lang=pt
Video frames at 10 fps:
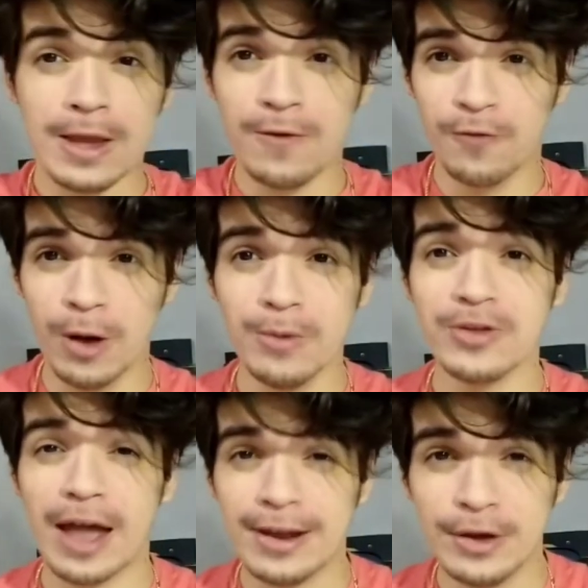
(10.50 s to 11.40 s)
E
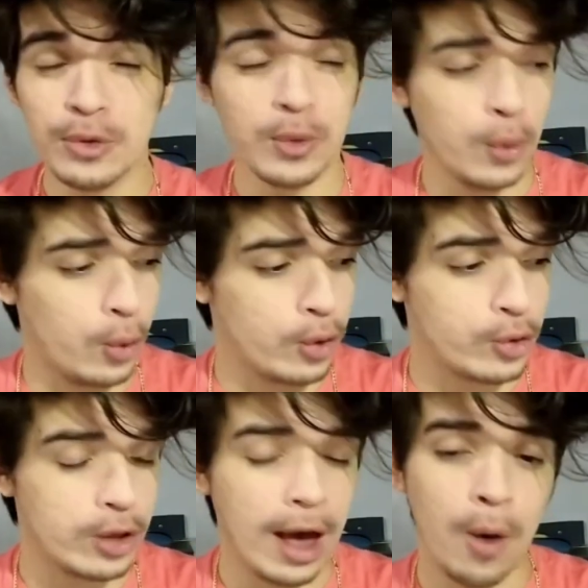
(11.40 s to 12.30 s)
vamos dar início
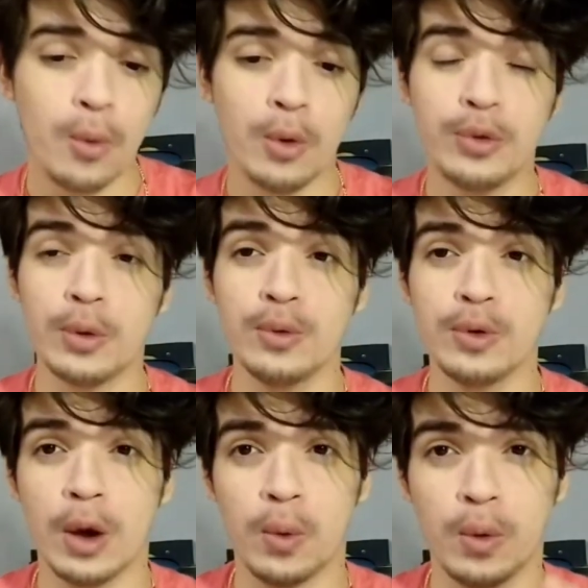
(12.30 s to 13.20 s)
hoje a um
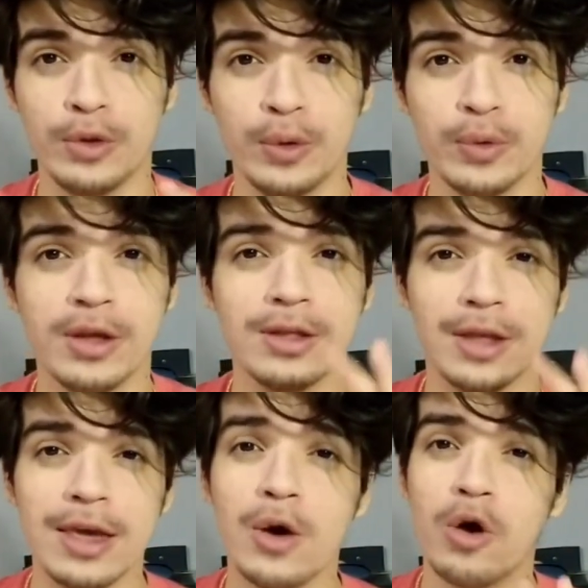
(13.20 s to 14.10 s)
conteúdo que é um conteúdo que
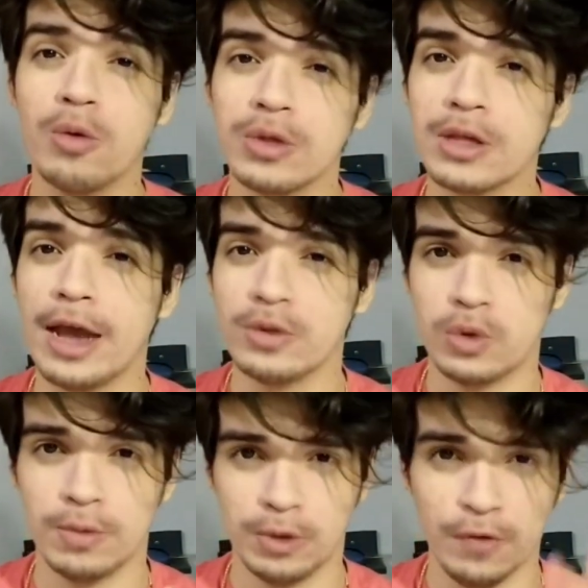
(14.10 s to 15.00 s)
tem algum
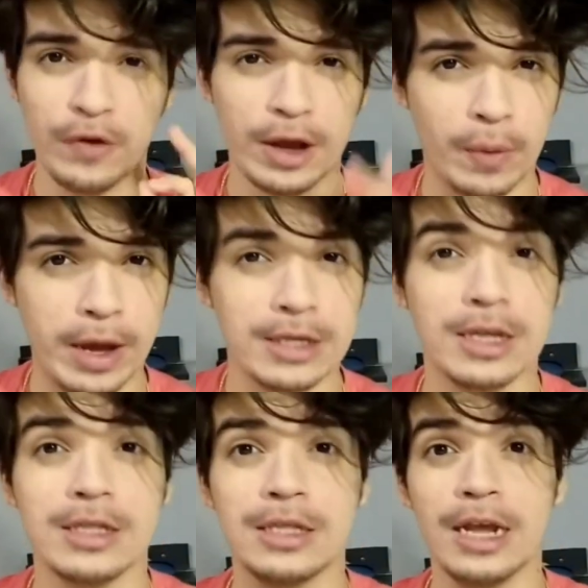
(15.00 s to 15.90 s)
certo tipo de
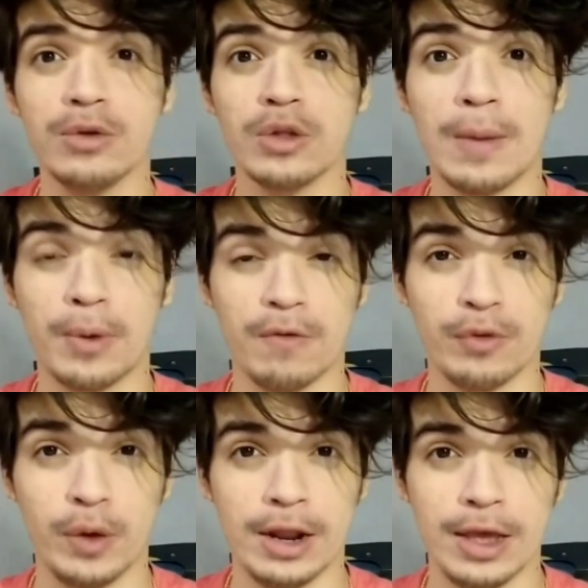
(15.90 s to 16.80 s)
frequência dentro da
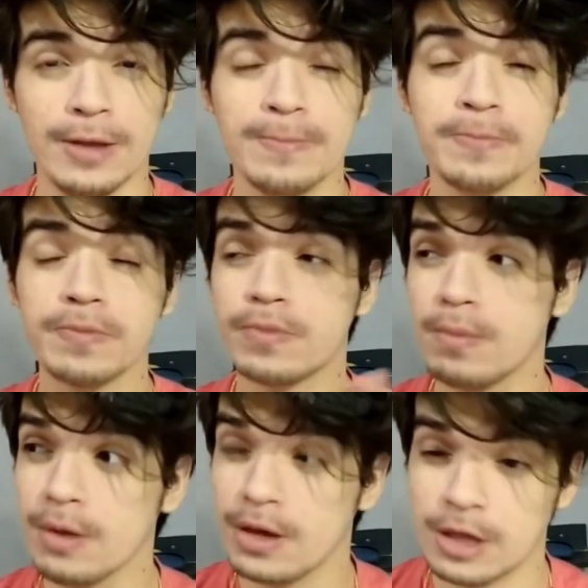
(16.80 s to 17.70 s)
prova do Enem,
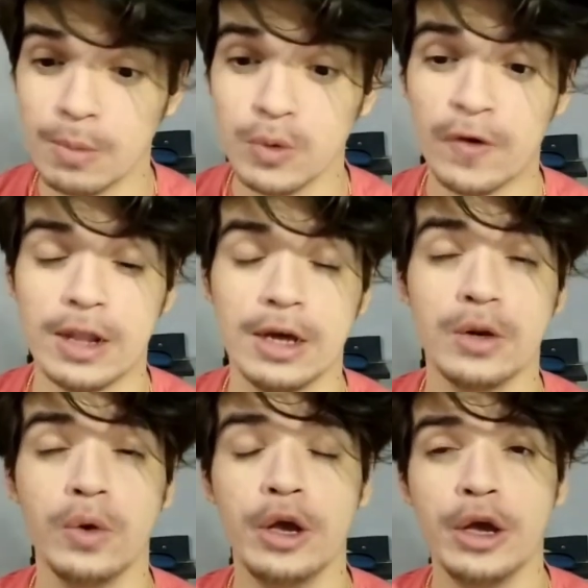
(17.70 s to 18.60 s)
Estamos
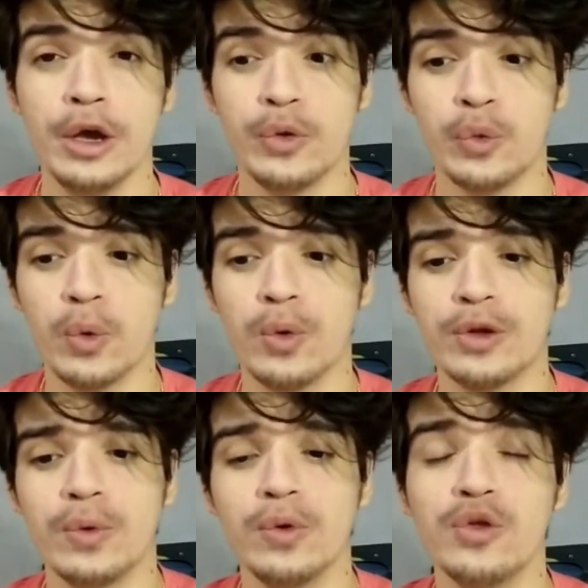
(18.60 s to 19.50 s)
falando de um
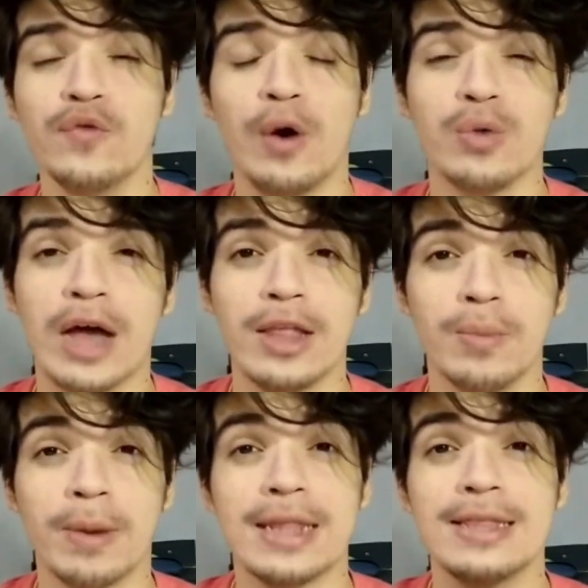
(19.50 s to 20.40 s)
conteúdo
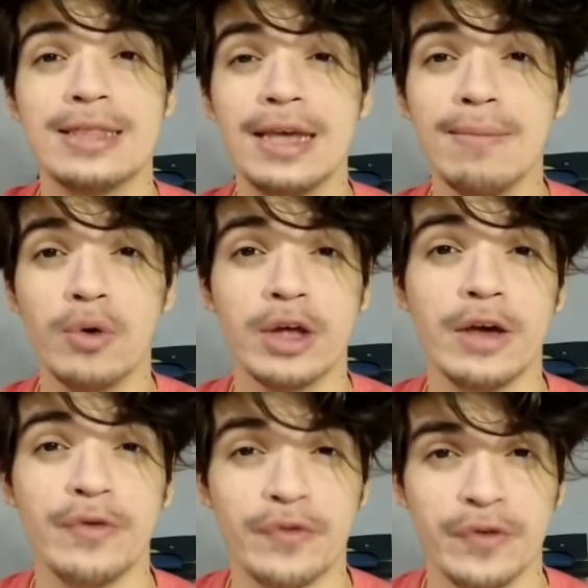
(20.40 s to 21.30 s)
voltado para
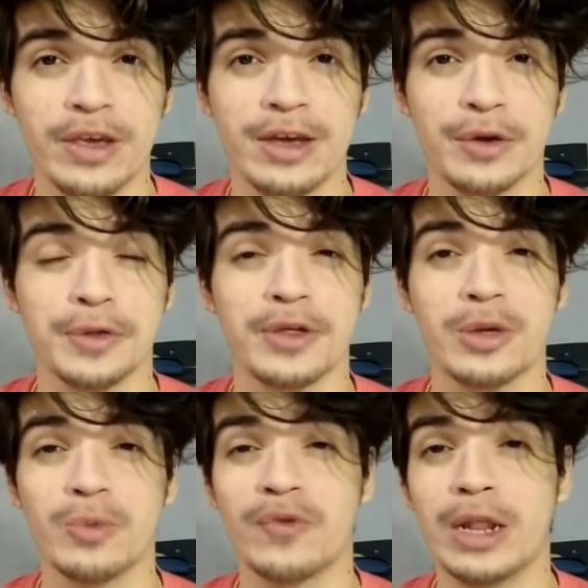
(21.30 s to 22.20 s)
demografia, nós
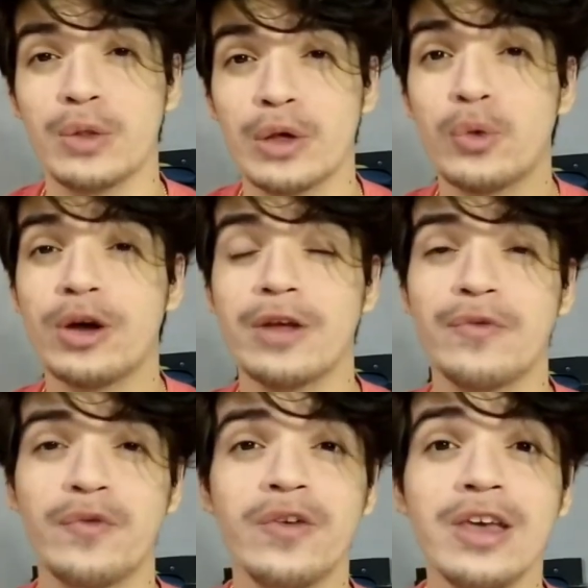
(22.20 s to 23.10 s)
estamos falando da
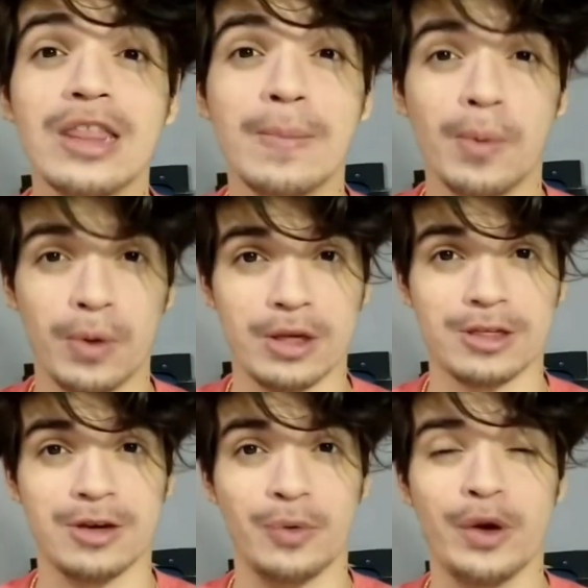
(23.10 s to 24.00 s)
geografia da
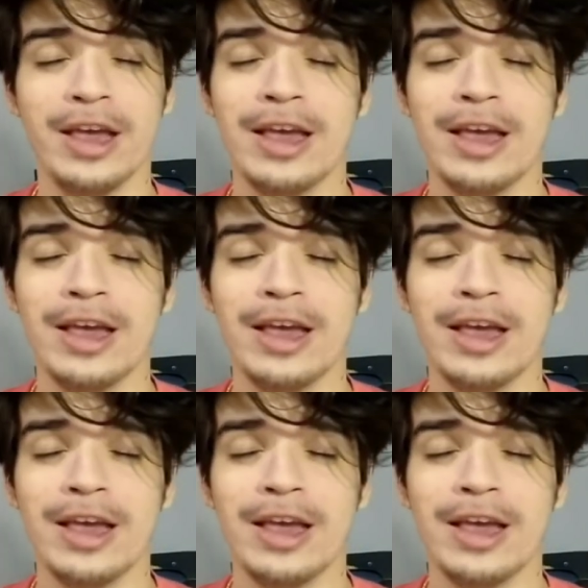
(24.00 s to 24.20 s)
população,